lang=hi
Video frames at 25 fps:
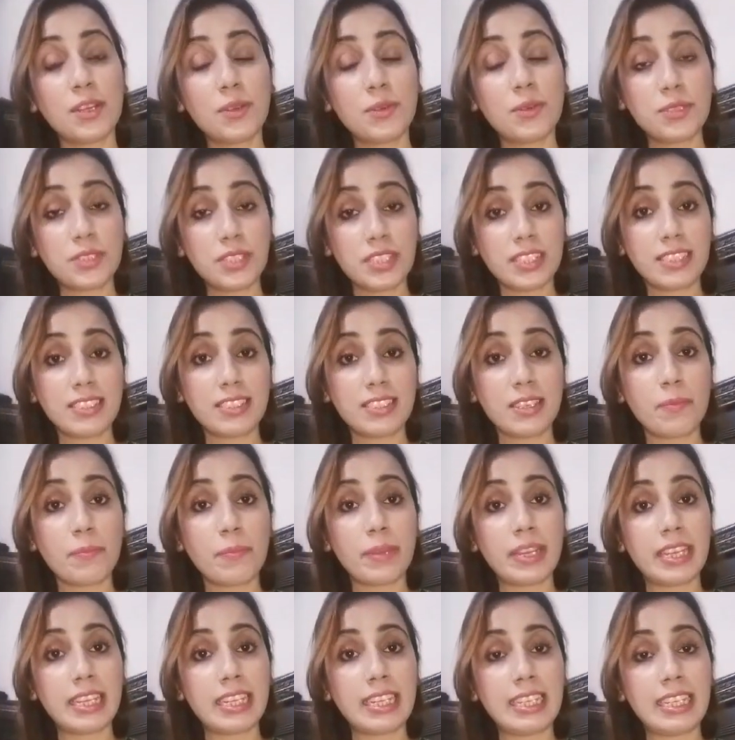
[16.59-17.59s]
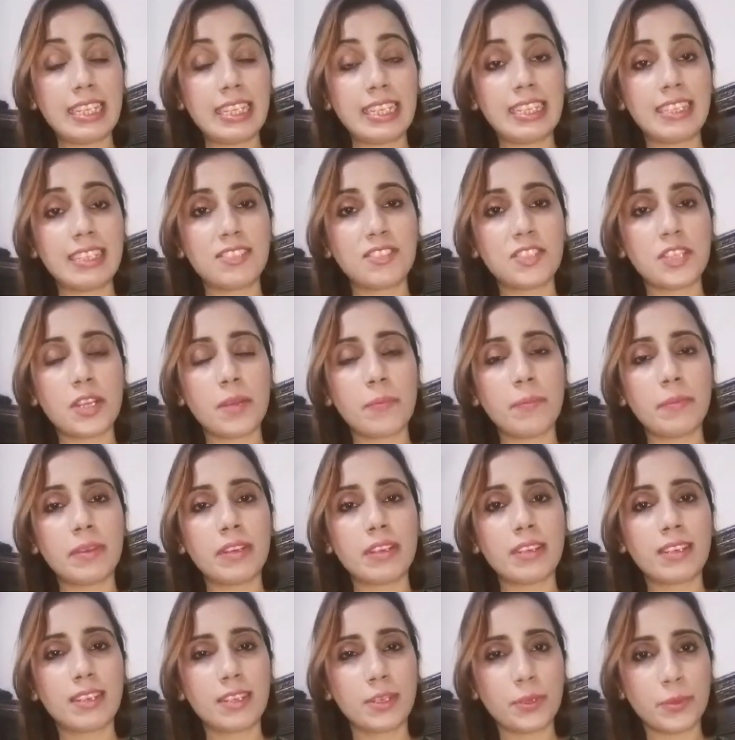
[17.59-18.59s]
कुछ अर्सा पहले जब
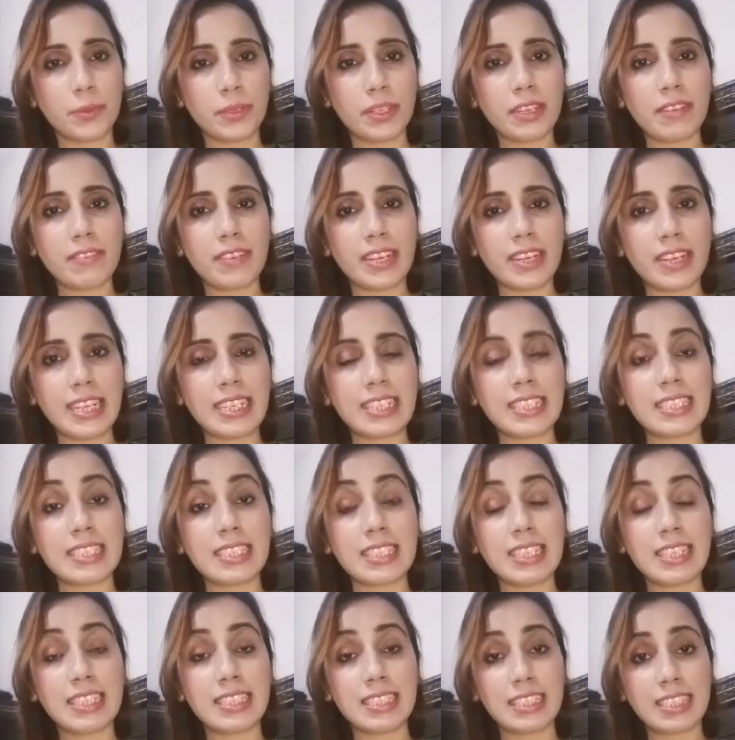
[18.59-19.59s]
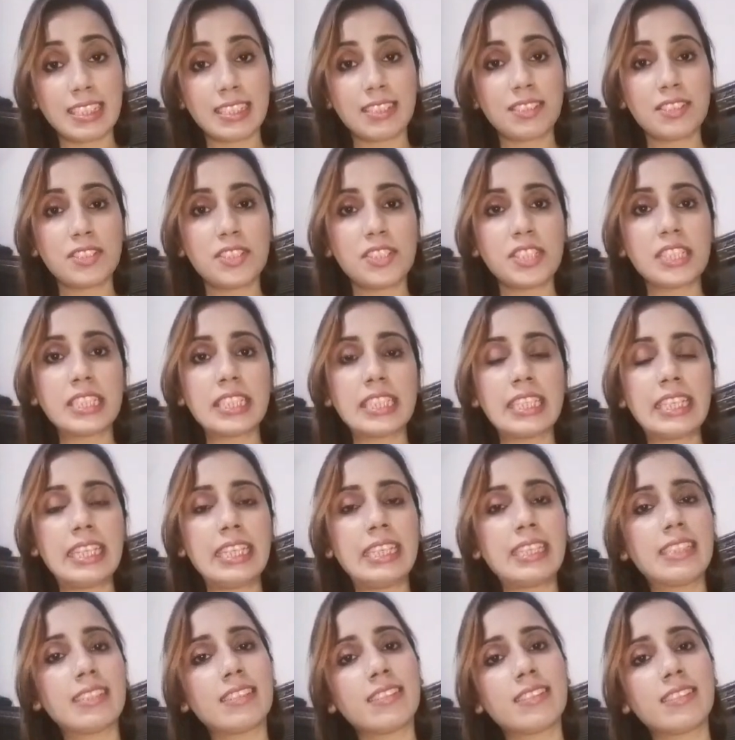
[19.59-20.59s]
करोना वायरस इस कदर
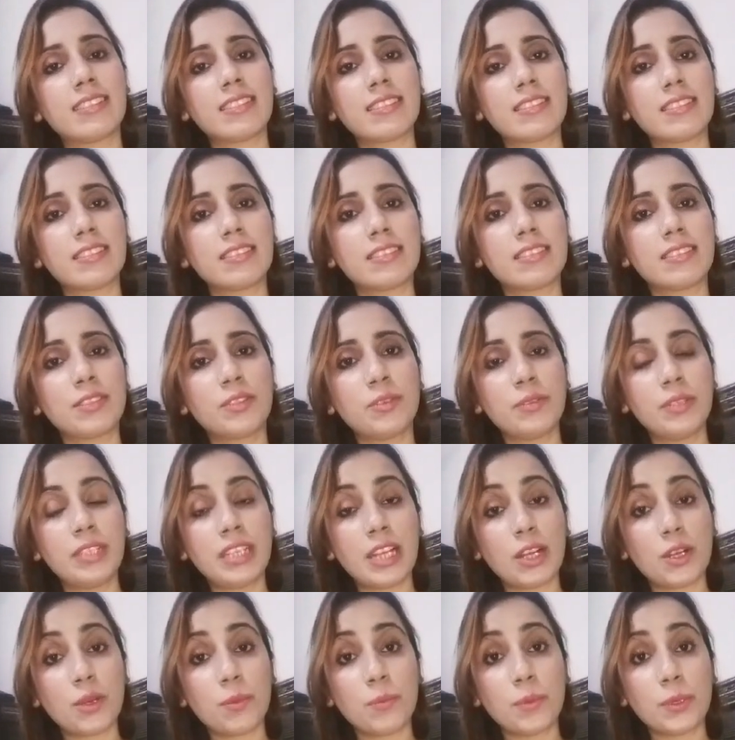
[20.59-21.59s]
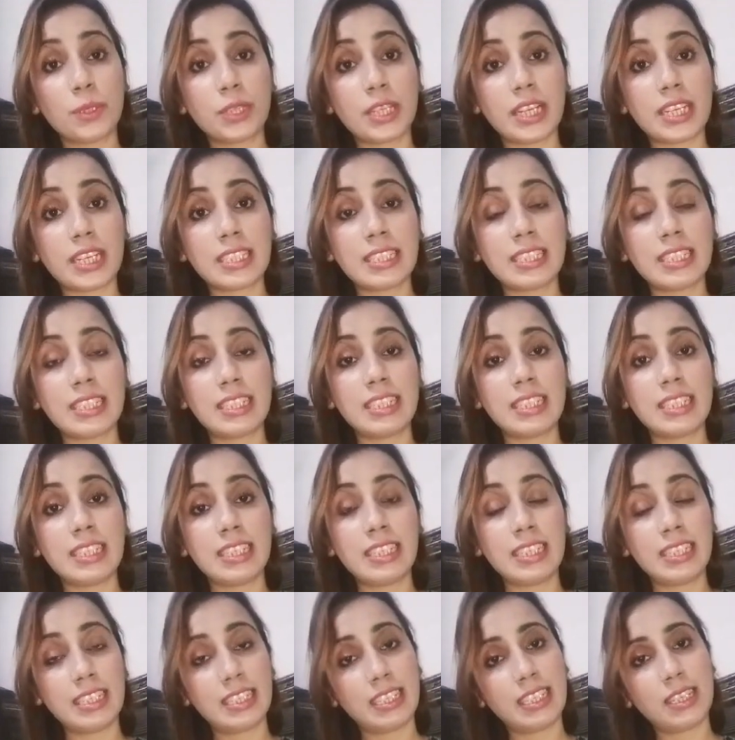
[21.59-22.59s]
शदीद दुनिया को मुतासर
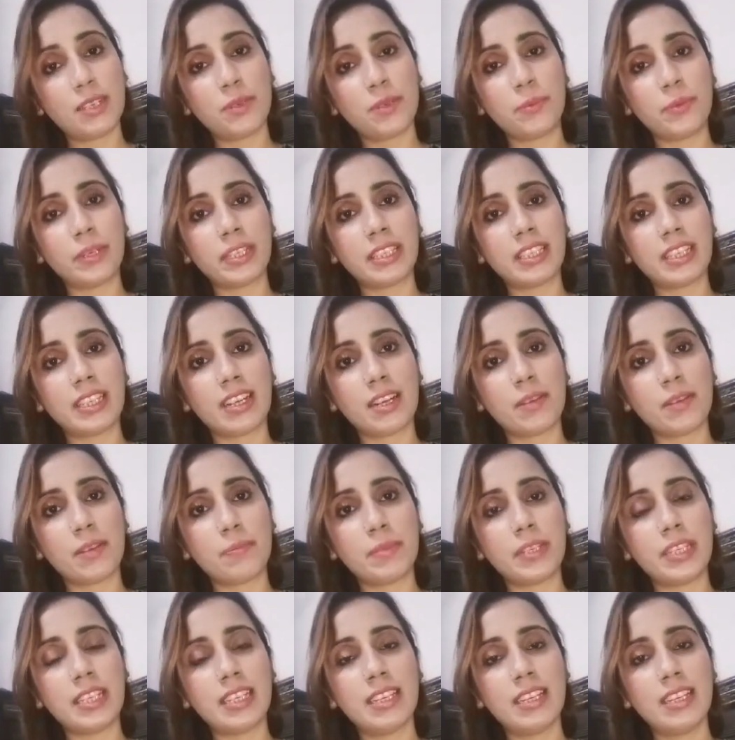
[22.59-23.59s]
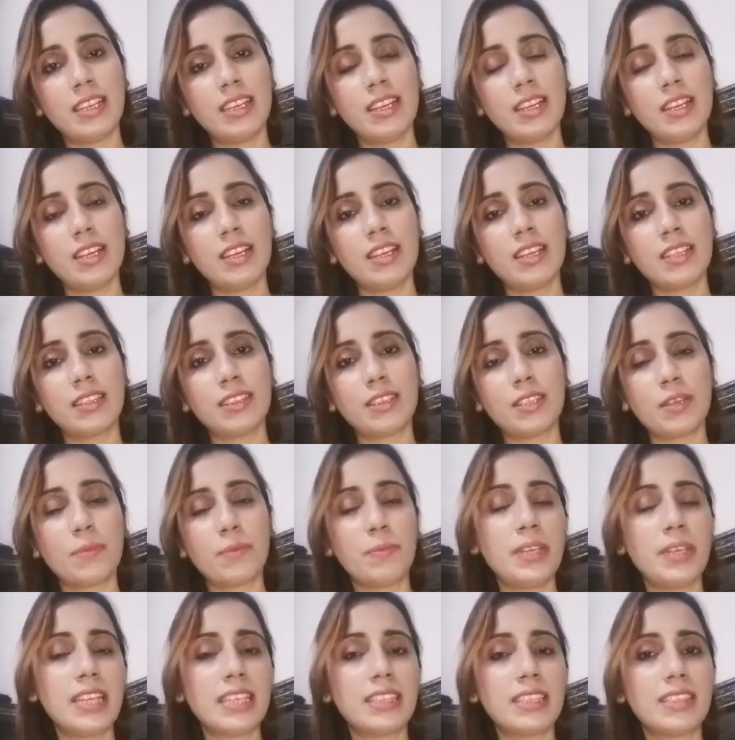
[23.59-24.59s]
नहीं किए हुआ था अभी
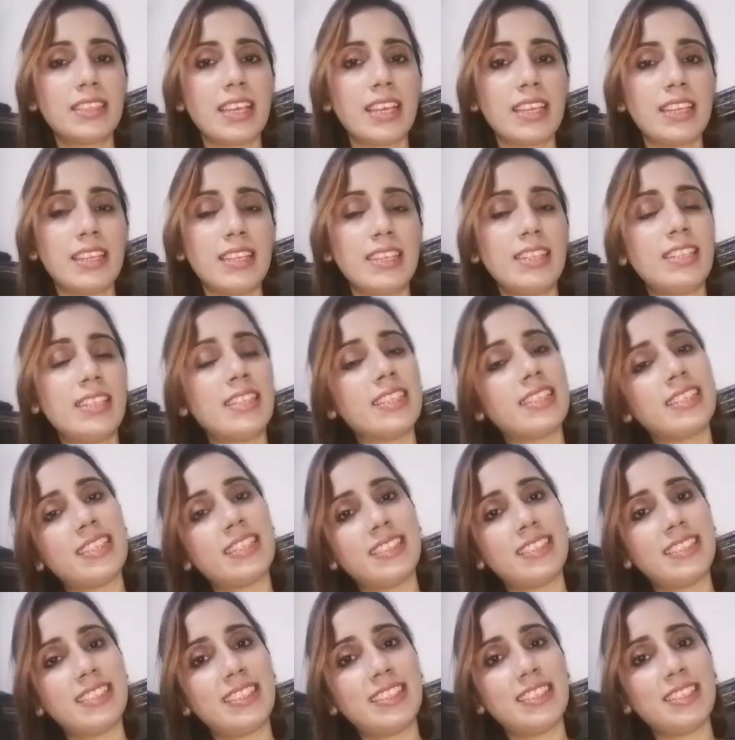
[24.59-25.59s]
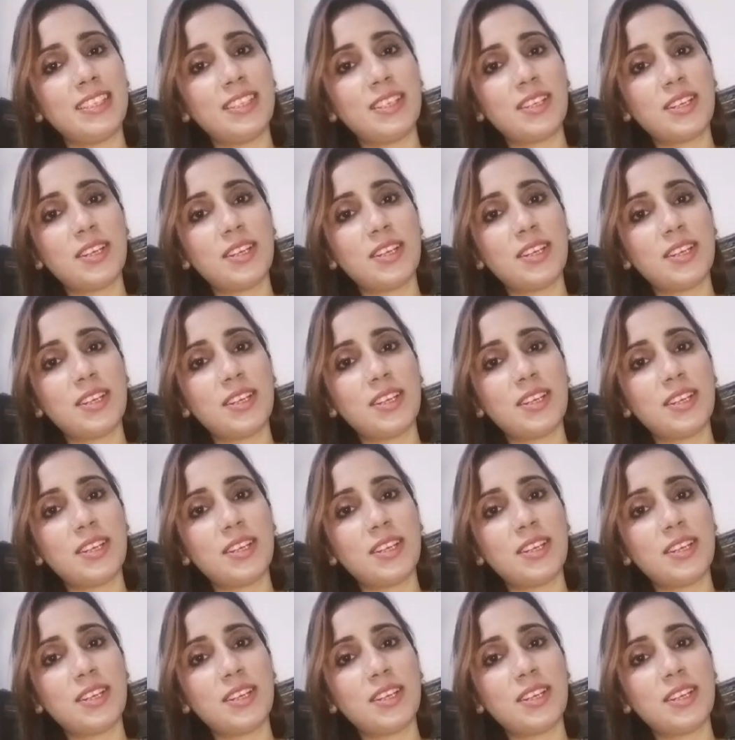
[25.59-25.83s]
तभी एक तहरीर लिखी थी